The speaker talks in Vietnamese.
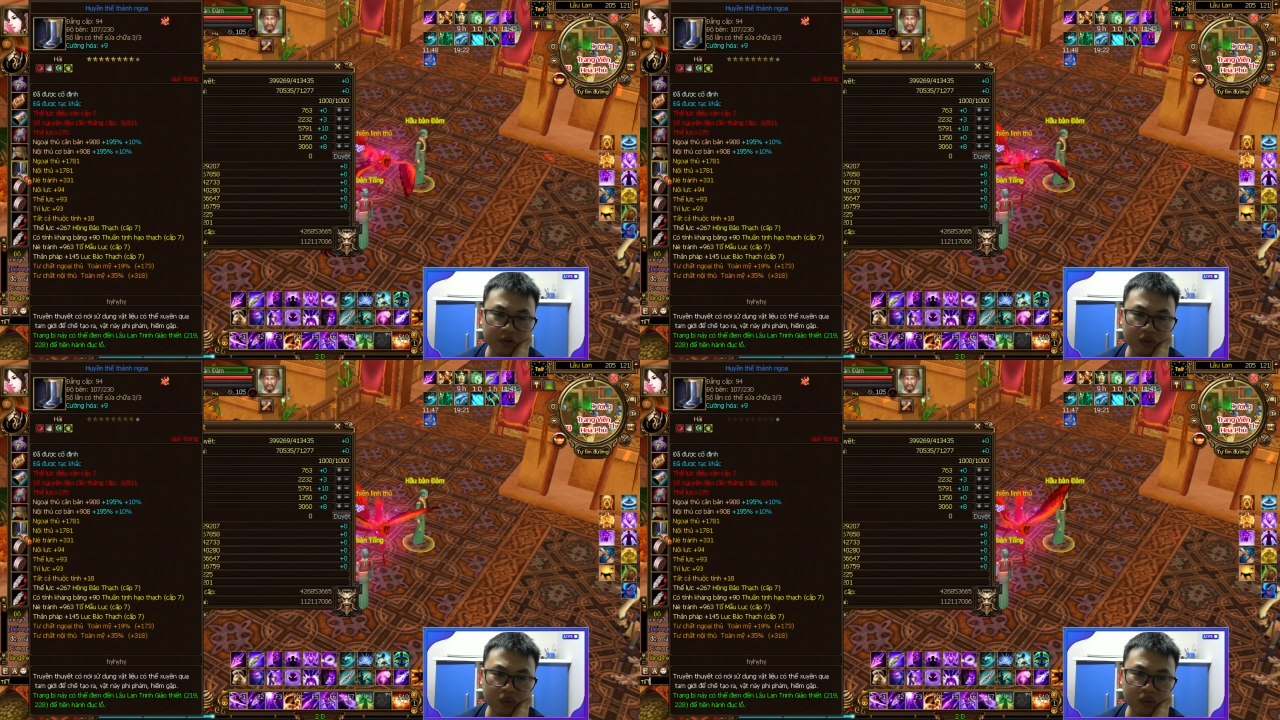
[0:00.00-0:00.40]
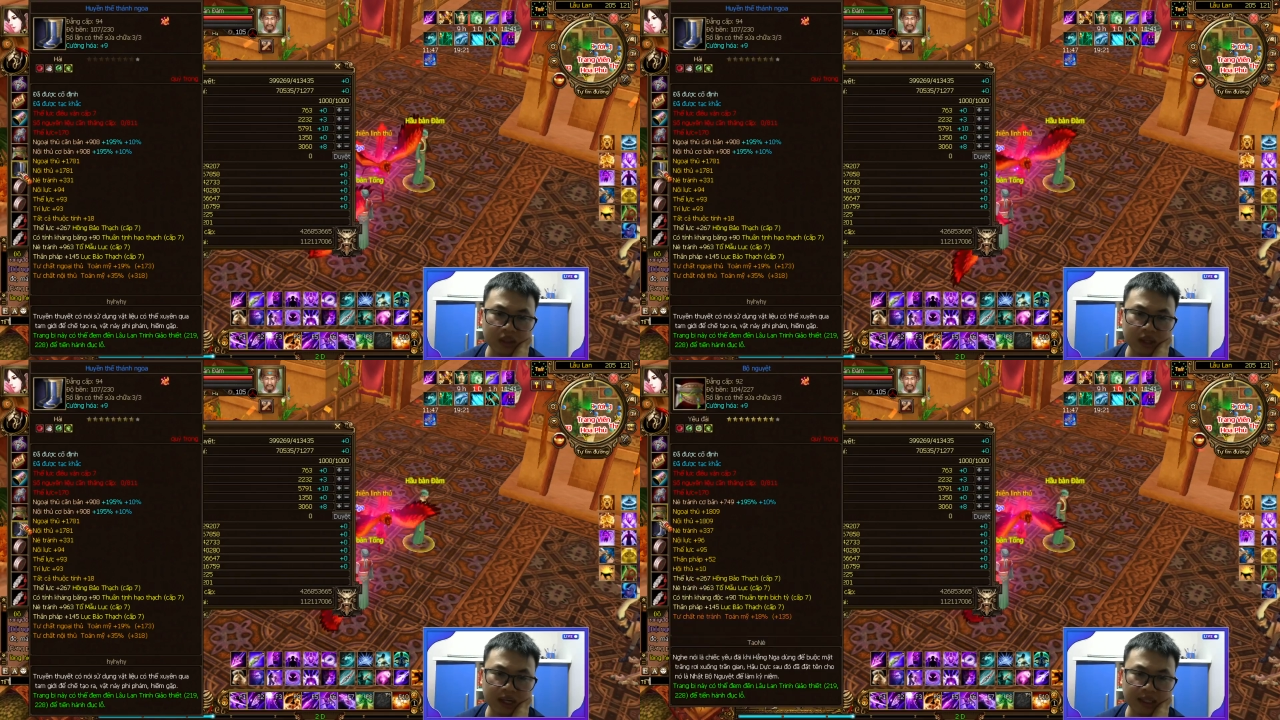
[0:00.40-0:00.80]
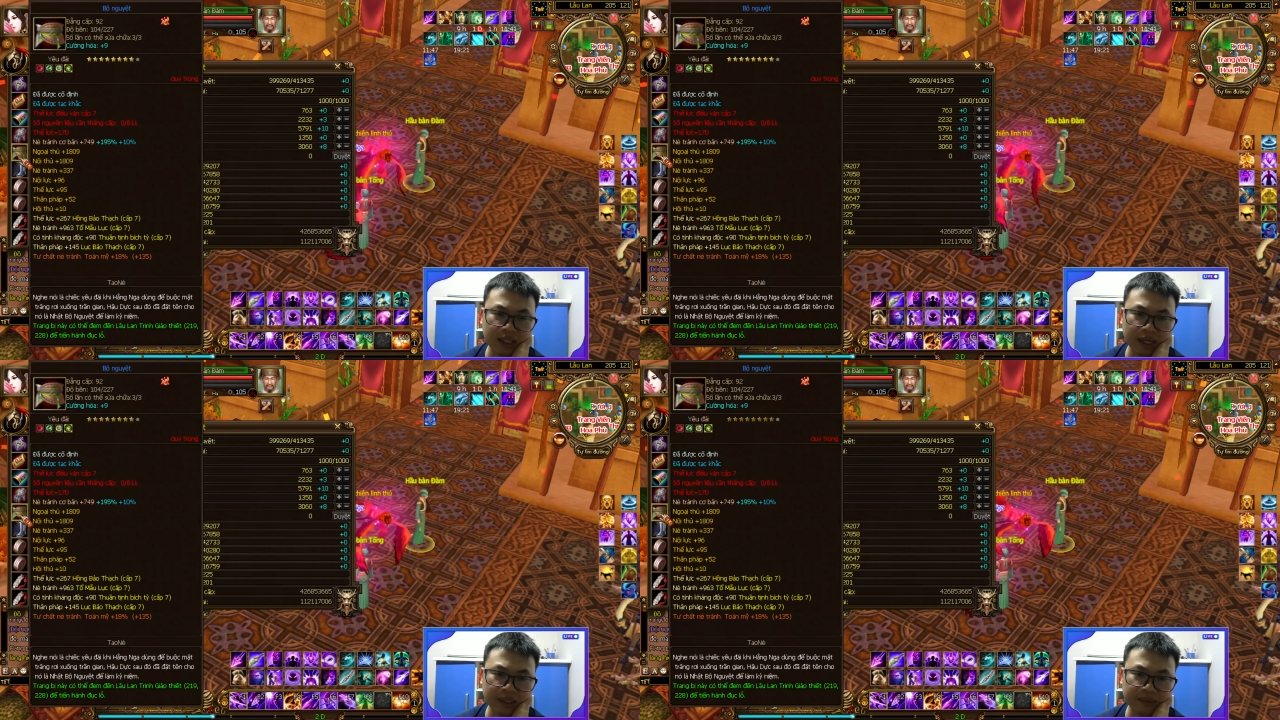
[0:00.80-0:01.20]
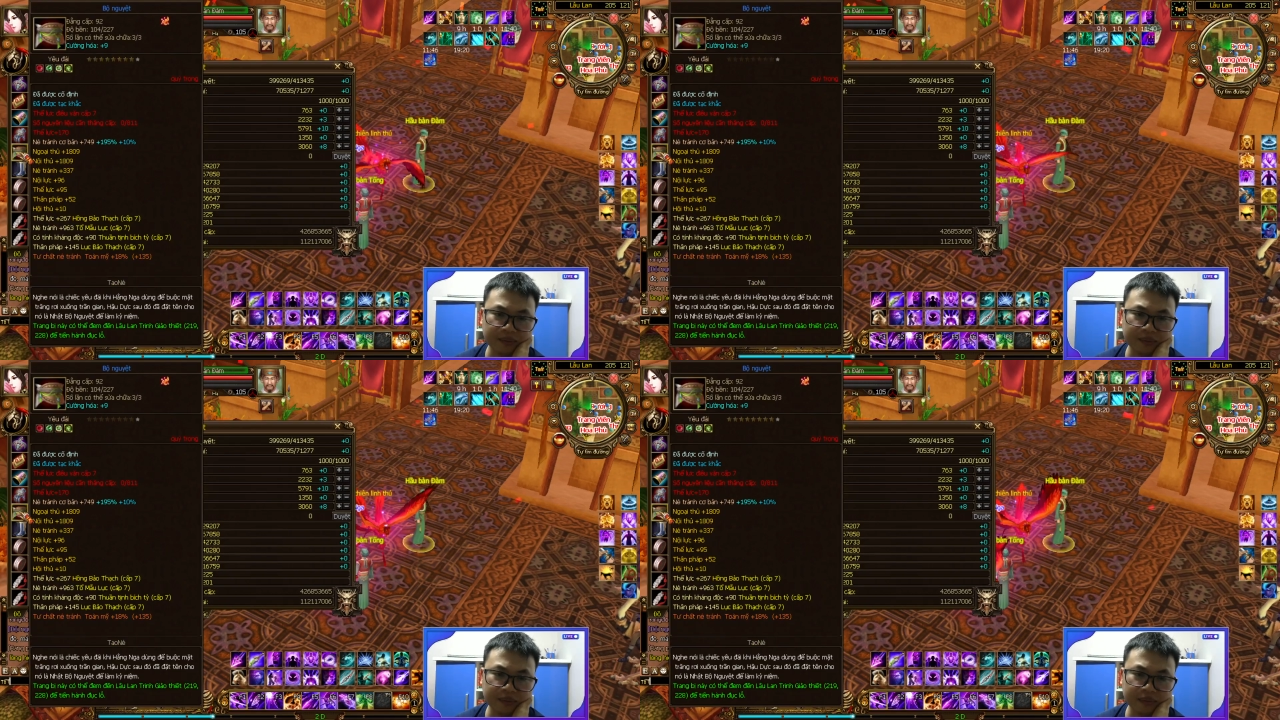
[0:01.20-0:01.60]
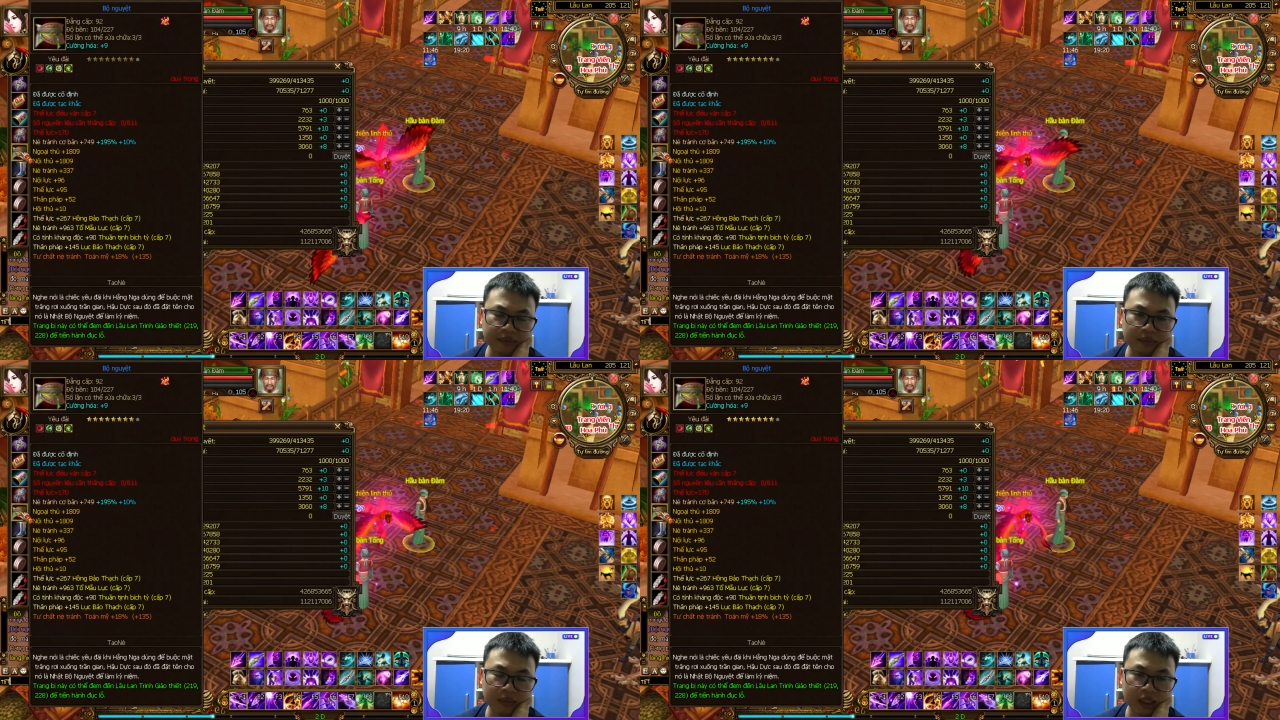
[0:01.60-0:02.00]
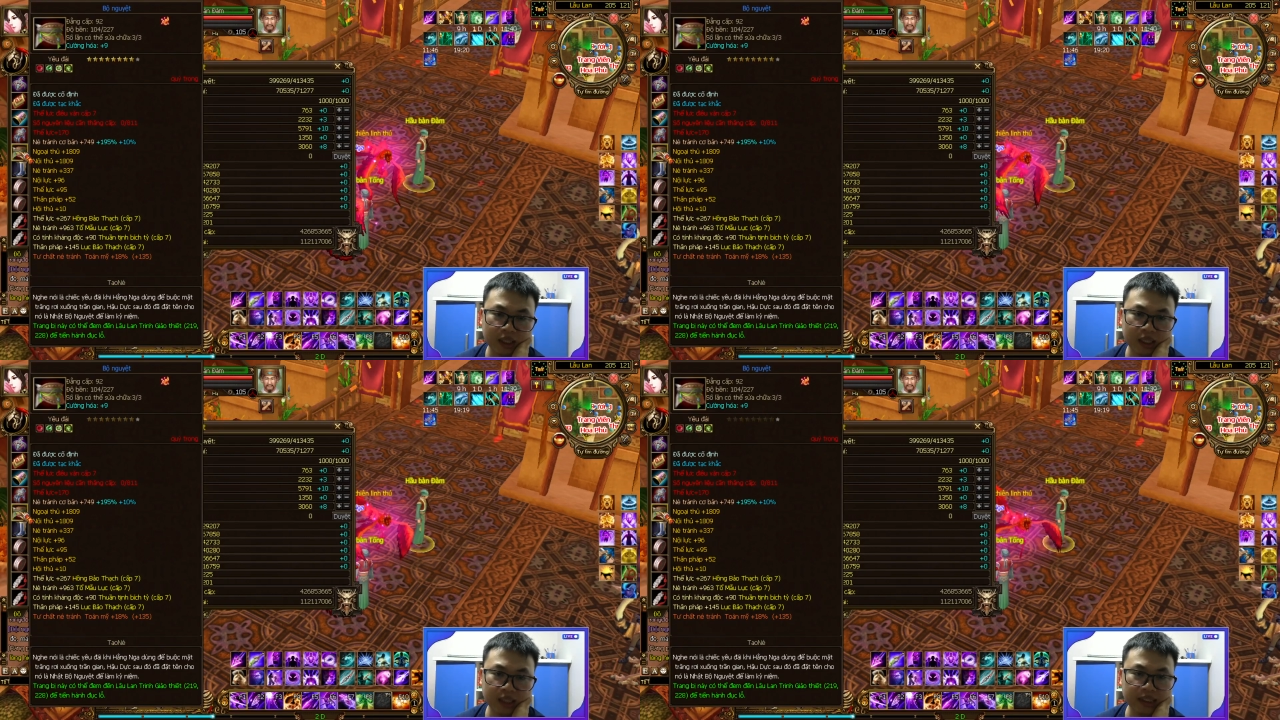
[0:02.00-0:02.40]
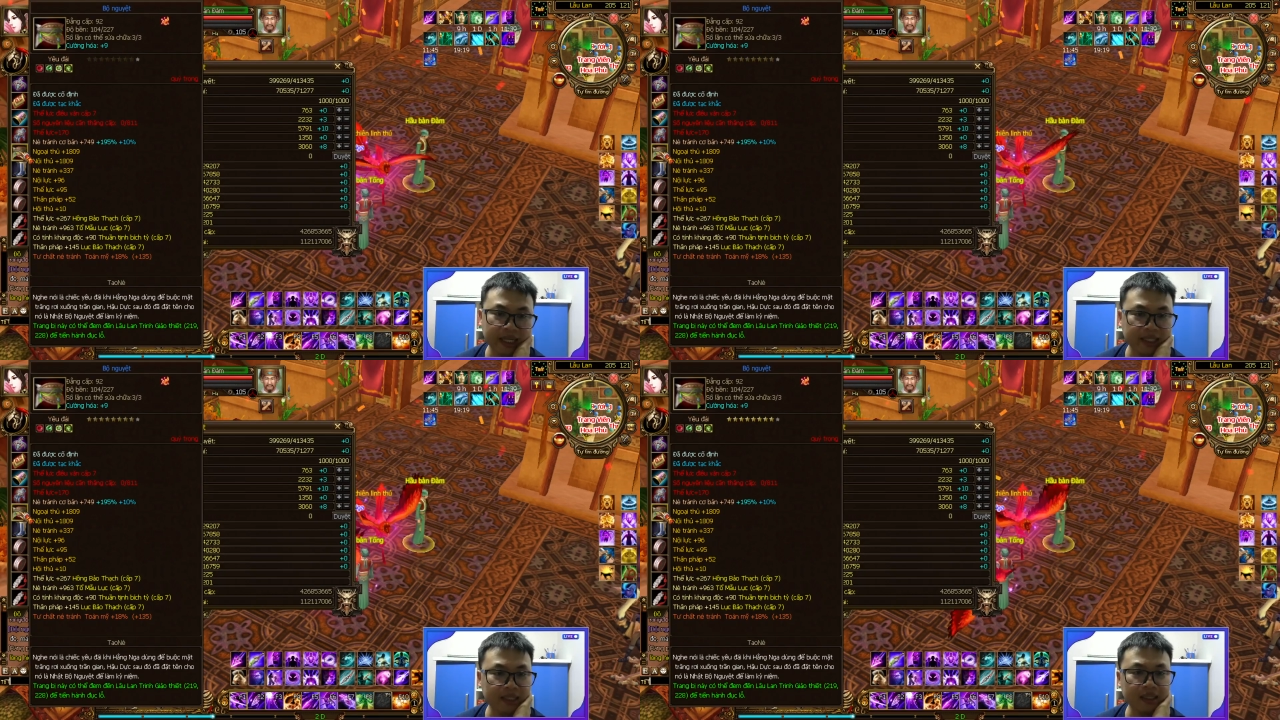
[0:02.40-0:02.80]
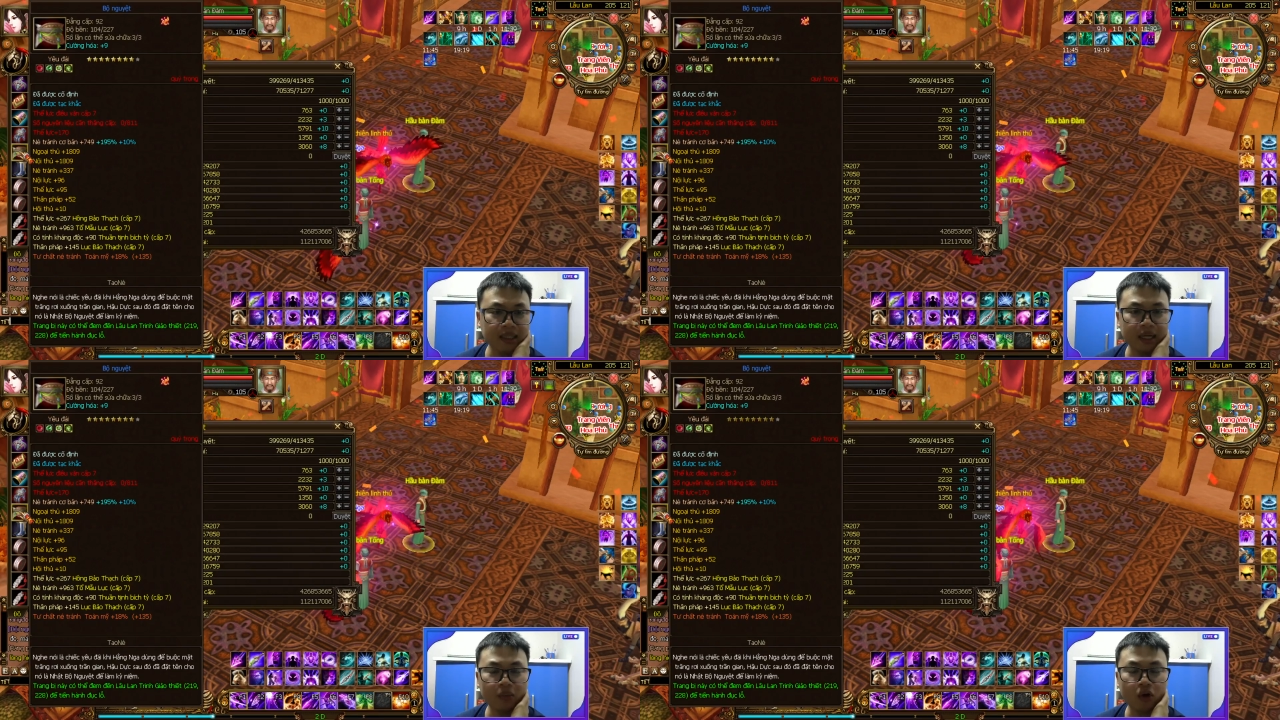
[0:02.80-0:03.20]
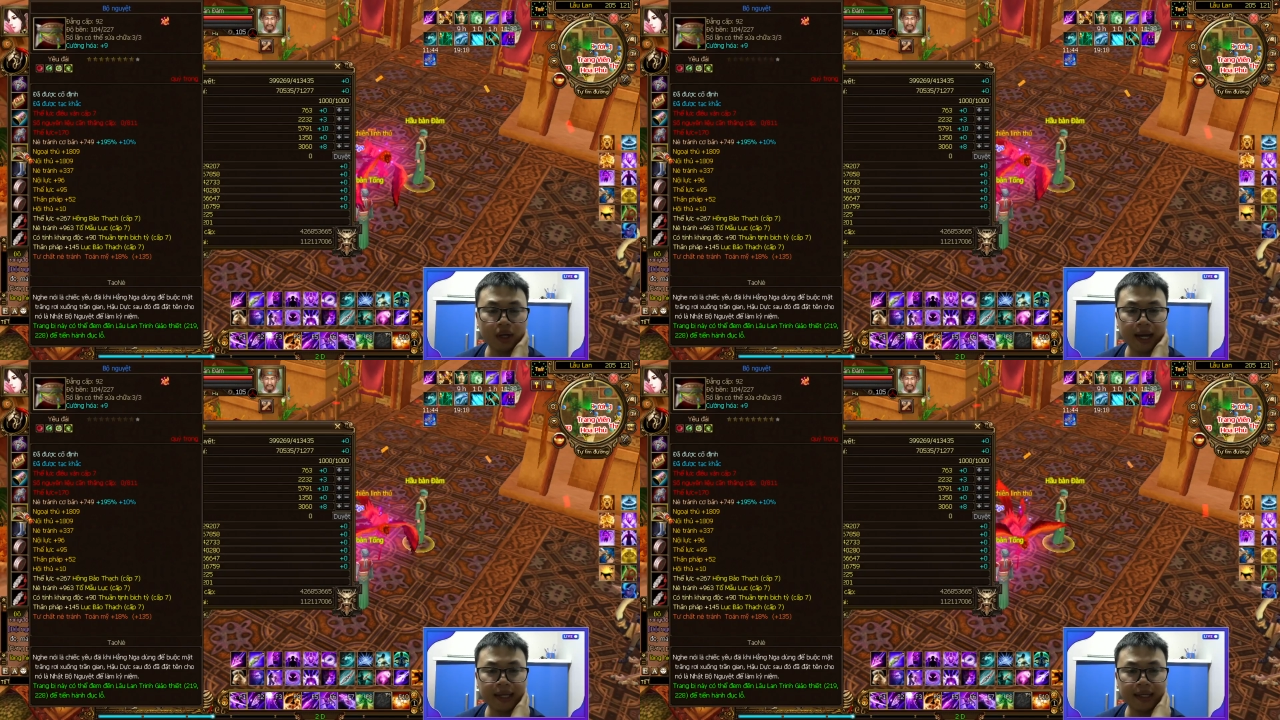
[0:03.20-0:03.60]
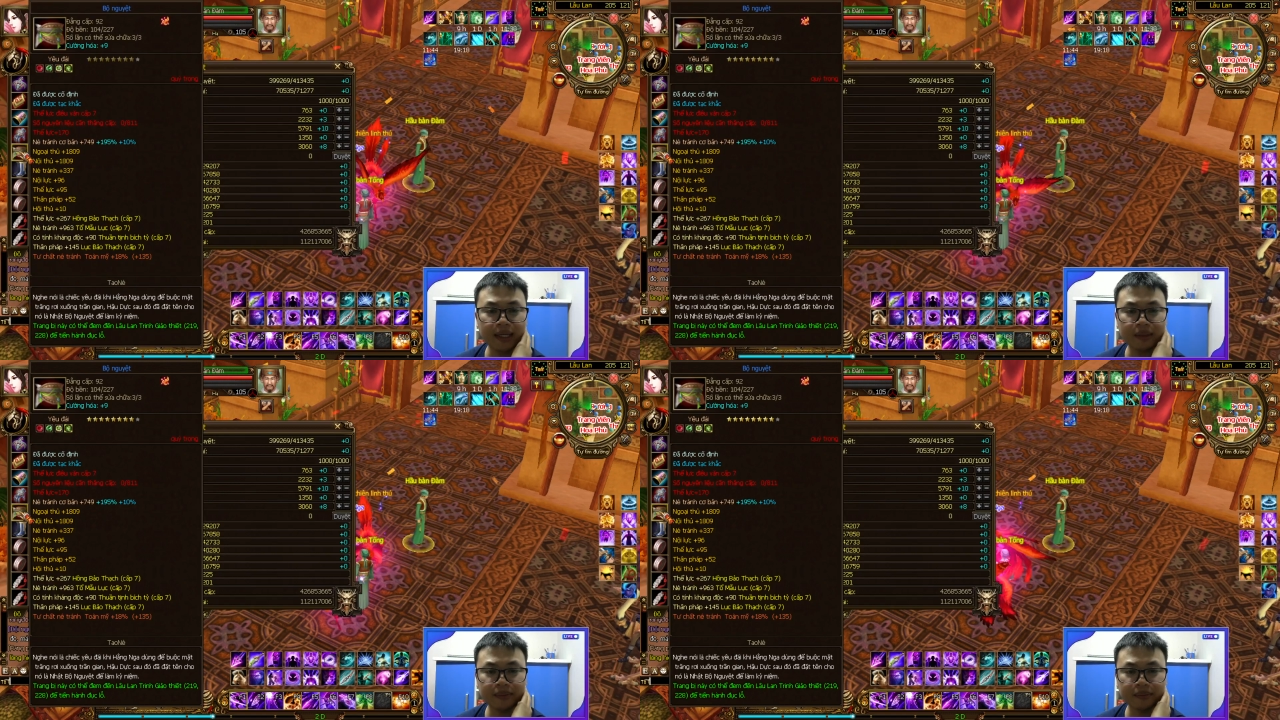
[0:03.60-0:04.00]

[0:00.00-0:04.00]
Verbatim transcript: ví dụ như là như này, giả sử như cái món này nhé